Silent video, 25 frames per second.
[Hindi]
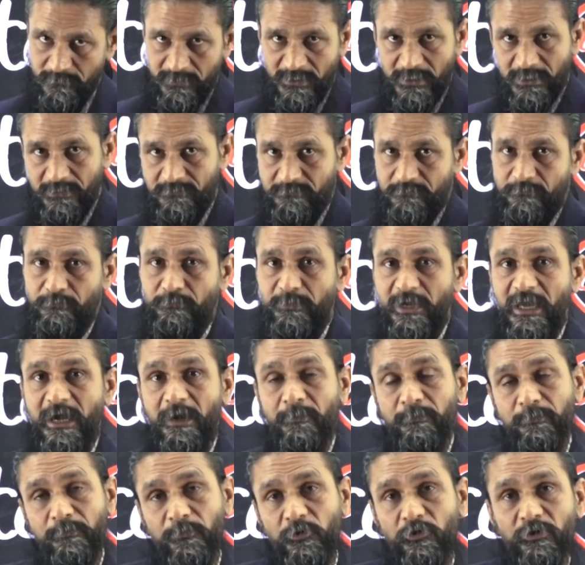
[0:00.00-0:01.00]
मैं
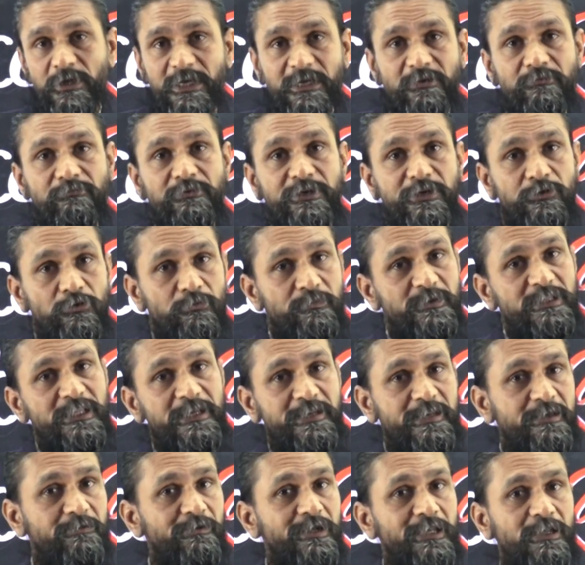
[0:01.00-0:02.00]
आपको एक वीडियो भी
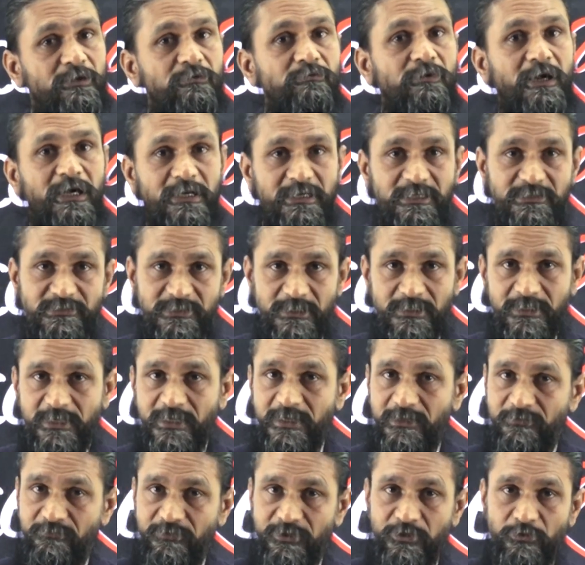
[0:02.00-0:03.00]
देने वाला हूँ आगे चल
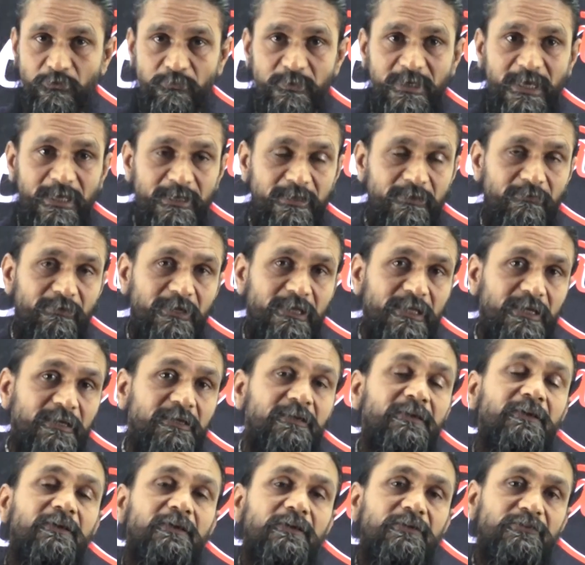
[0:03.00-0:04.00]
के एक वीडियो भी आने वाला
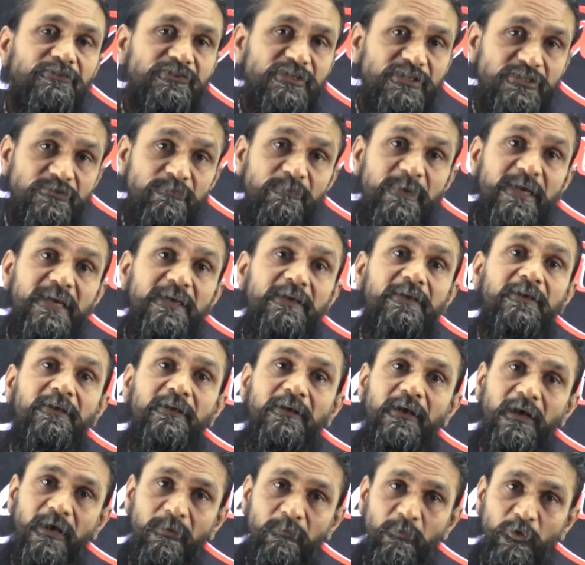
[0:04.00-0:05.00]
है जिसमें
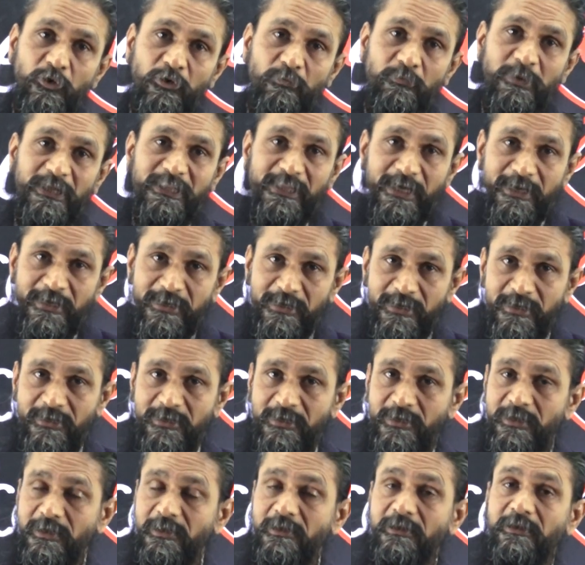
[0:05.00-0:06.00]
हम लोग बताएंगे
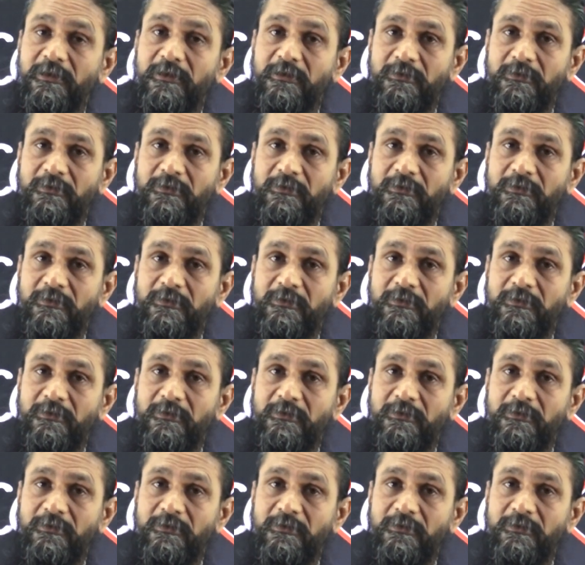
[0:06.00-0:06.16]
कि